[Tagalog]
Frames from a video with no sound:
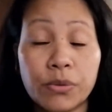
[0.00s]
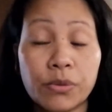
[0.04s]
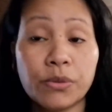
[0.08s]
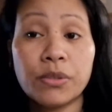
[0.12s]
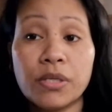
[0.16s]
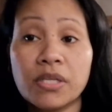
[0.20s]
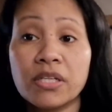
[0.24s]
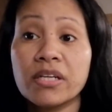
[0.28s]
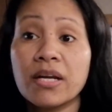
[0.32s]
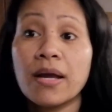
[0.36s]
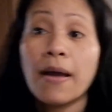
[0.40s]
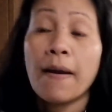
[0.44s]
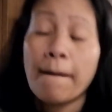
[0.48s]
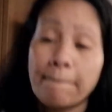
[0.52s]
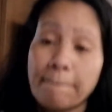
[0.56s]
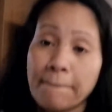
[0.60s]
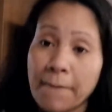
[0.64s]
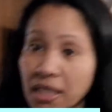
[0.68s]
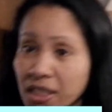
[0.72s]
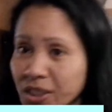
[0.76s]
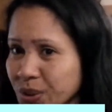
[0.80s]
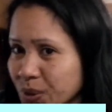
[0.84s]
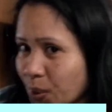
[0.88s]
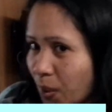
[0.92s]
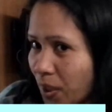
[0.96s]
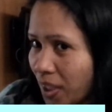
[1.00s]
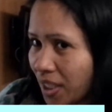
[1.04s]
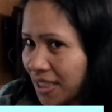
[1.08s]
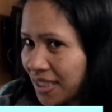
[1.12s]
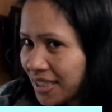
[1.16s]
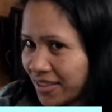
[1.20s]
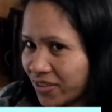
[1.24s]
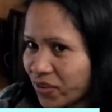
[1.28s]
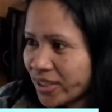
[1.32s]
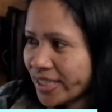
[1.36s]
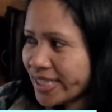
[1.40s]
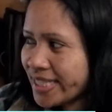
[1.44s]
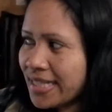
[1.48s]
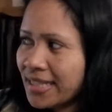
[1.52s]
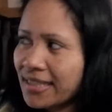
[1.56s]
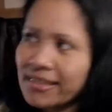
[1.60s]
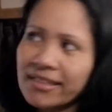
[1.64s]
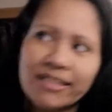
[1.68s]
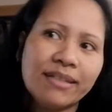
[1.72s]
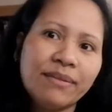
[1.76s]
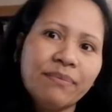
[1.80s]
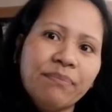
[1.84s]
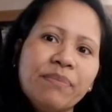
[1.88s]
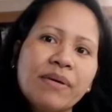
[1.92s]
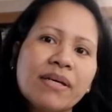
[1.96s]
ng pang toiletries natin
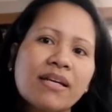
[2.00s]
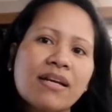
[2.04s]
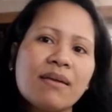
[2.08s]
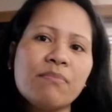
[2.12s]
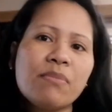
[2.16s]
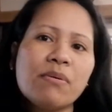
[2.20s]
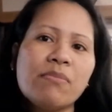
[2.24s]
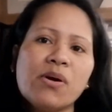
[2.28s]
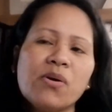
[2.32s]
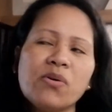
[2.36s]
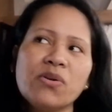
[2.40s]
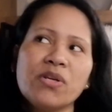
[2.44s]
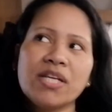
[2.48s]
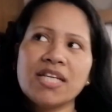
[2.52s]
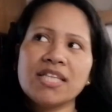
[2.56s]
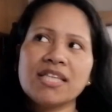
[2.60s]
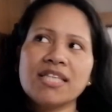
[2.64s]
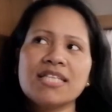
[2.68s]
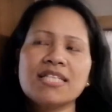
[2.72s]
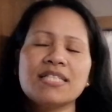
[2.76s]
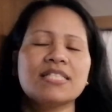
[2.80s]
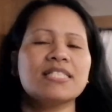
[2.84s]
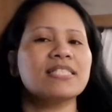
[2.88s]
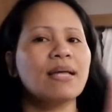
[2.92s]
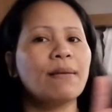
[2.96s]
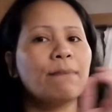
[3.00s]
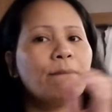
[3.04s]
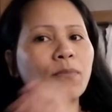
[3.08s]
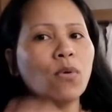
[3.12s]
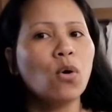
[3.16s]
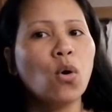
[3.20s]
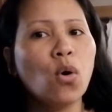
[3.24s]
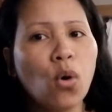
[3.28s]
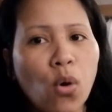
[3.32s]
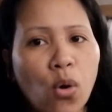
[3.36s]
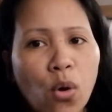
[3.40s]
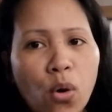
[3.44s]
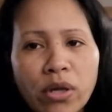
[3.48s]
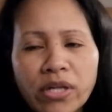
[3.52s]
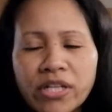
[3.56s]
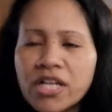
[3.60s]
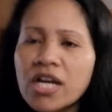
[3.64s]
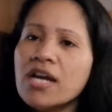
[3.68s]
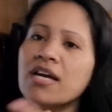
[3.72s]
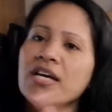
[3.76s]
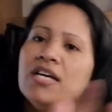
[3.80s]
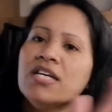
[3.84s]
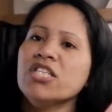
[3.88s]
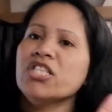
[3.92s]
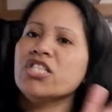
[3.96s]
para babaunin natin sabon,
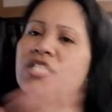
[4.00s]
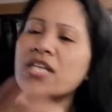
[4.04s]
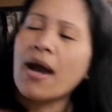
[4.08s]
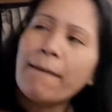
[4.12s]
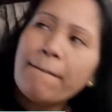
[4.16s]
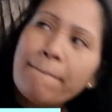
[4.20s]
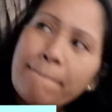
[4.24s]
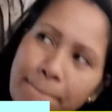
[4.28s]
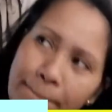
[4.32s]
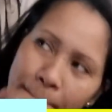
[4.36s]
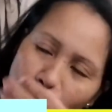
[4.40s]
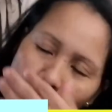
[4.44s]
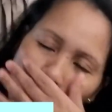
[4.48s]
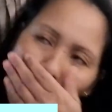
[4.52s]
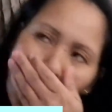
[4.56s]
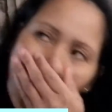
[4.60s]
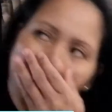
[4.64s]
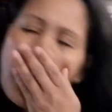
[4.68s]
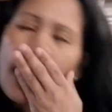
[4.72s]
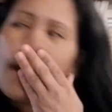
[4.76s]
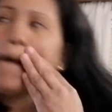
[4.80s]
shampoo,